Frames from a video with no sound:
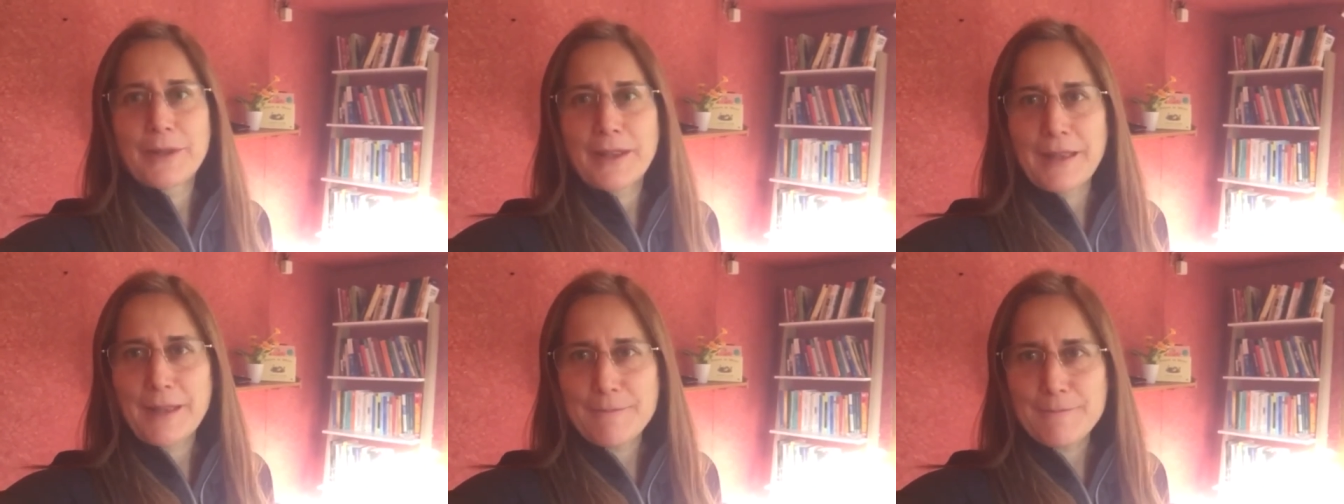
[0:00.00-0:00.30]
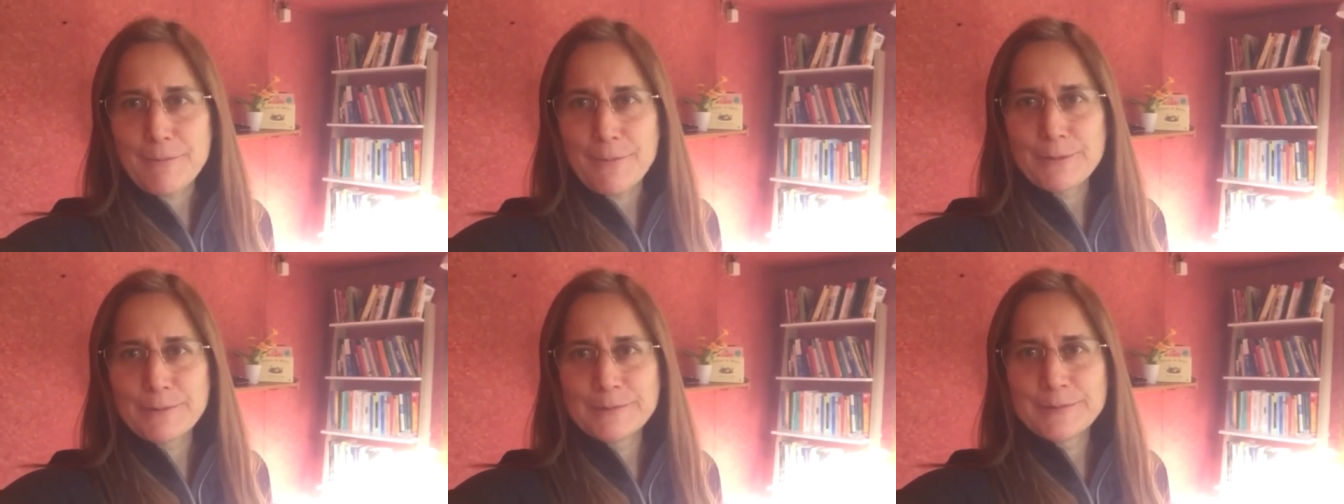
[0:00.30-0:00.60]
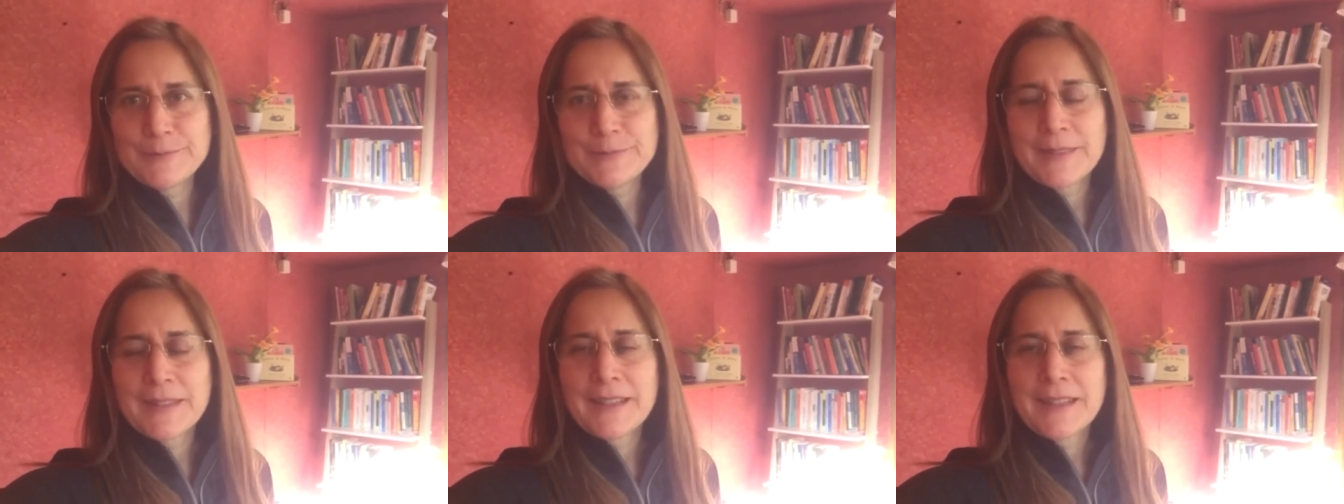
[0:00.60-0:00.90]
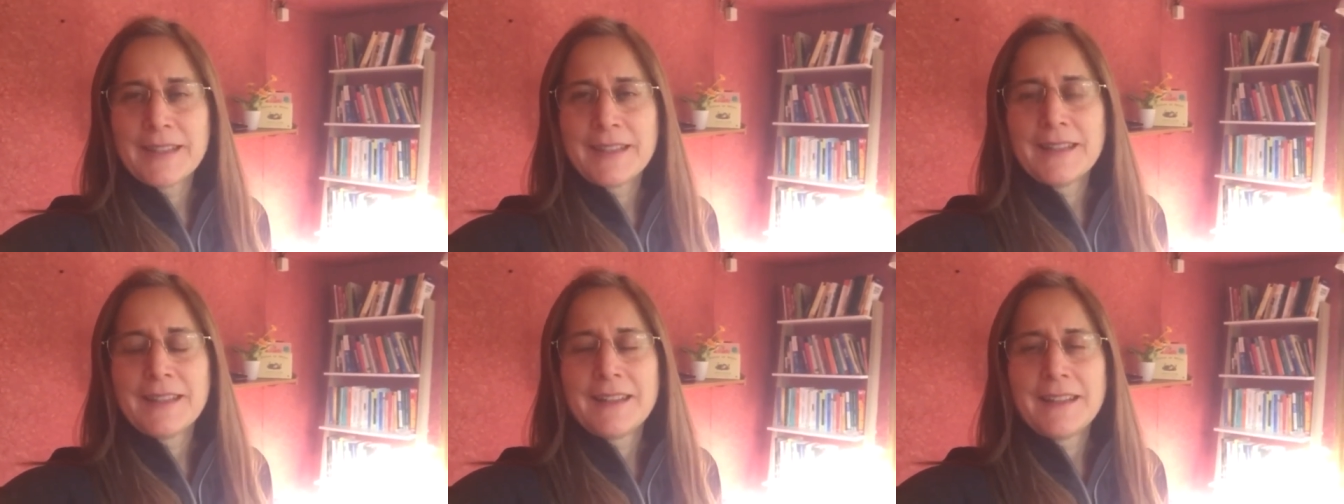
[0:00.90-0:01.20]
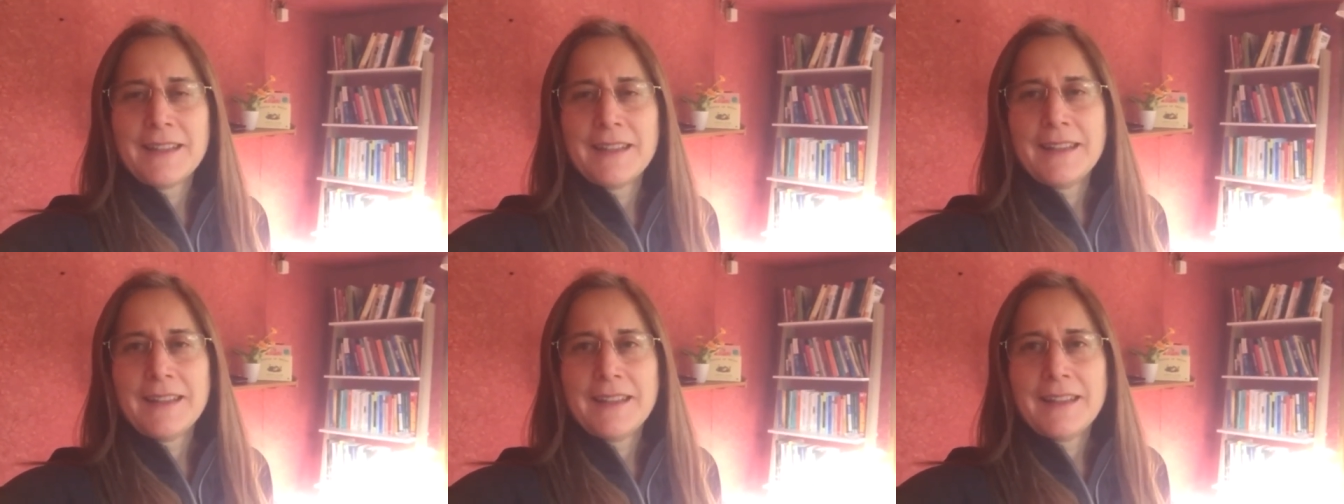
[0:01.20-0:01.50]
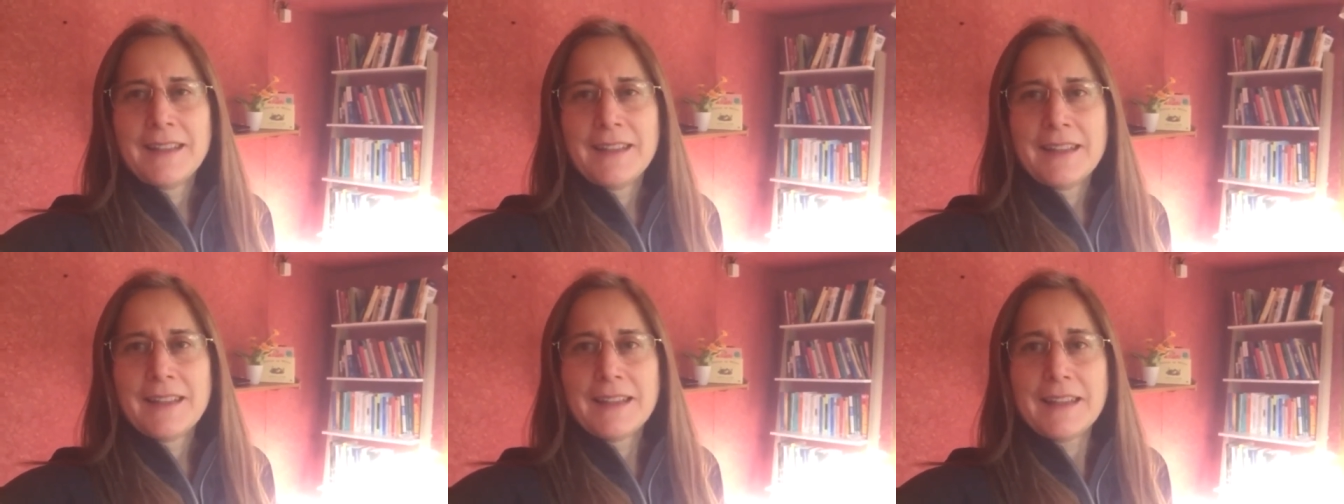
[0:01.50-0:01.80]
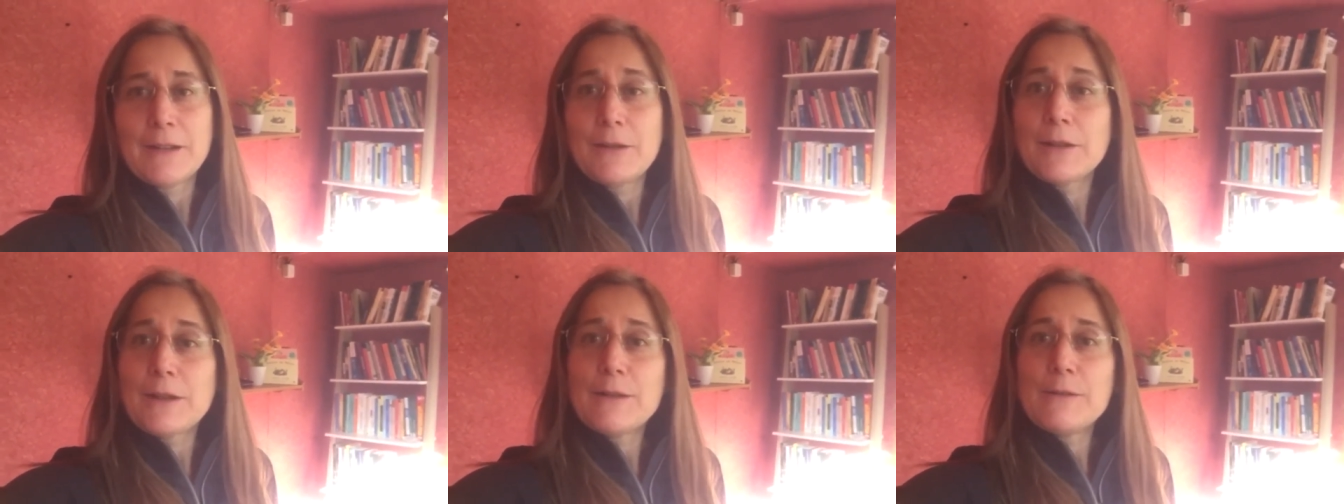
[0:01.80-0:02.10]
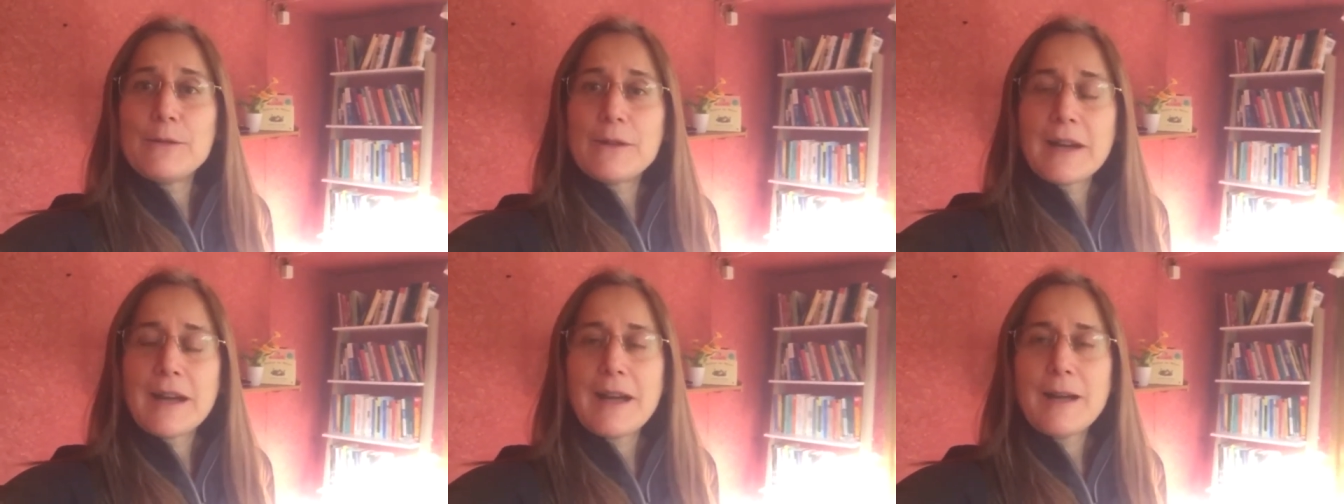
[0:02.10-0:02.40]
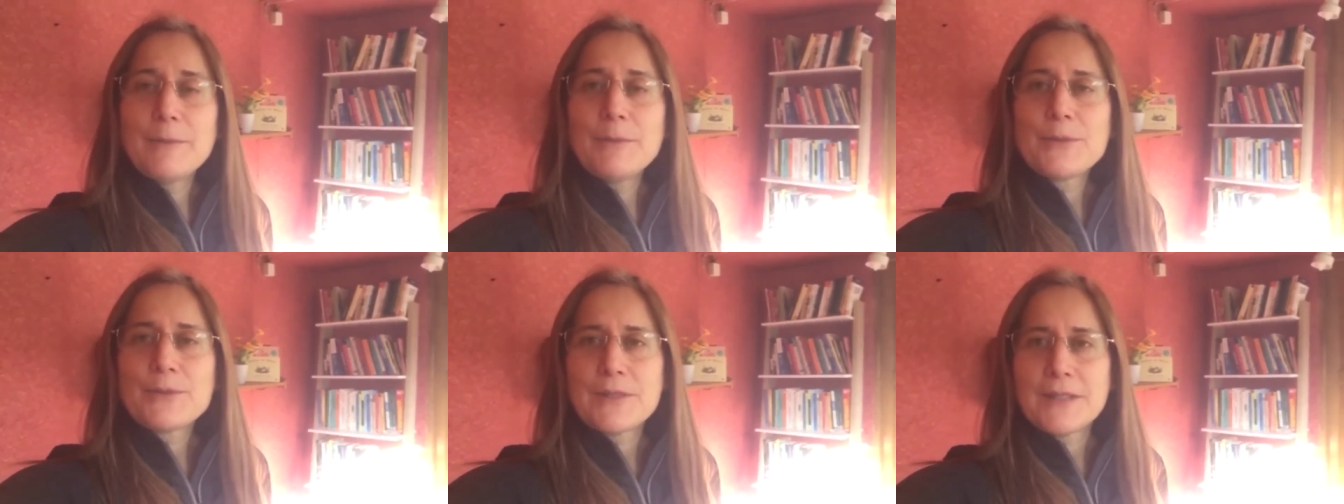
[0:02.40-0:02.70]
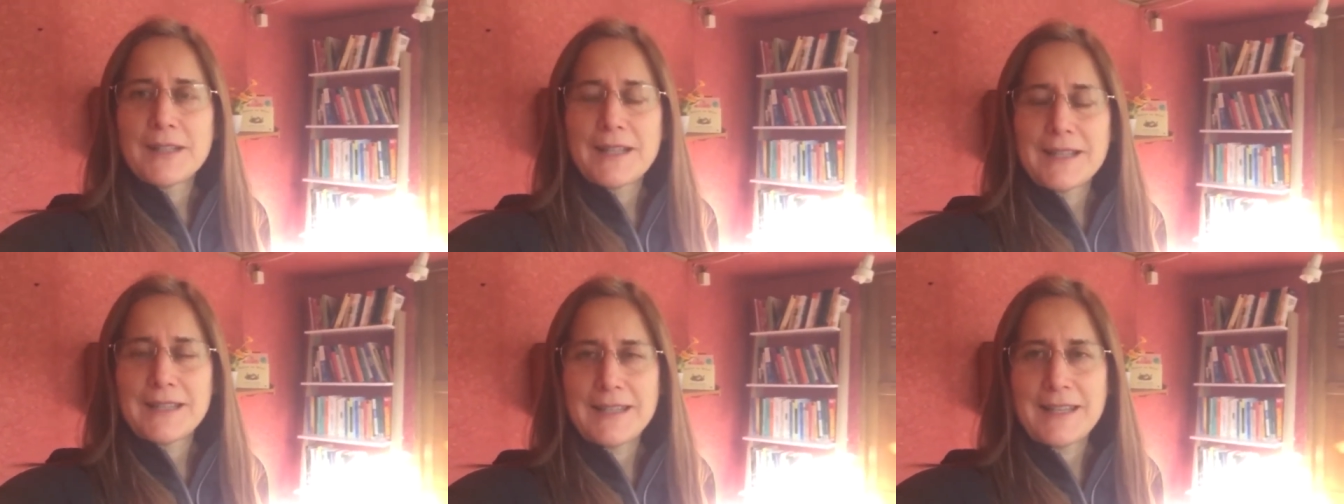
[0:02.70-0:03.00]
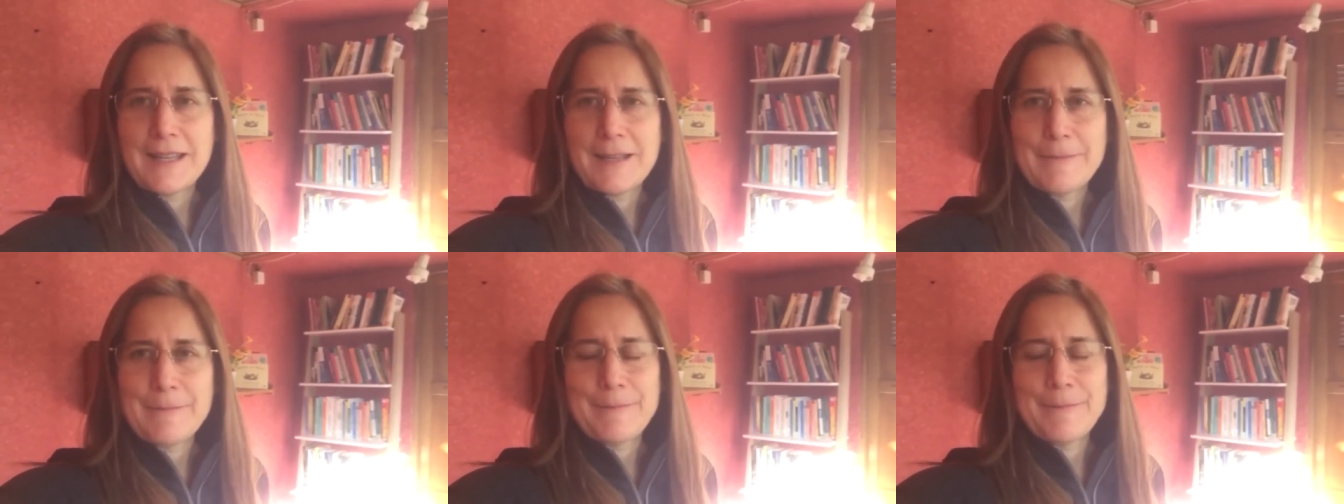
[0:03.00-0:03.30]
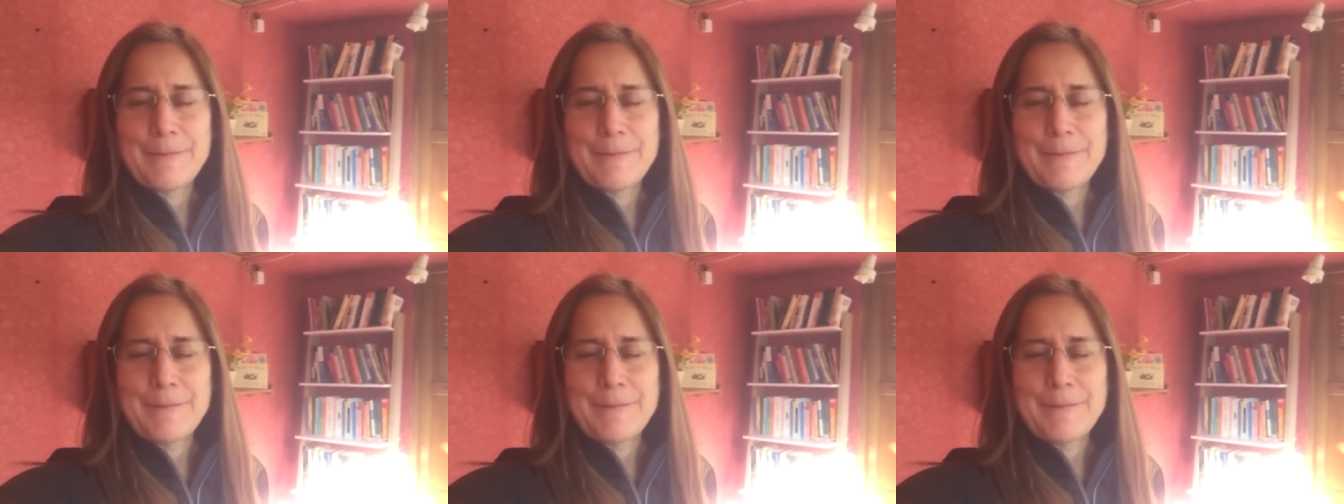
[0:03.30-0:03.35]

ejemplo. Que es lo que buscábamos cercanía.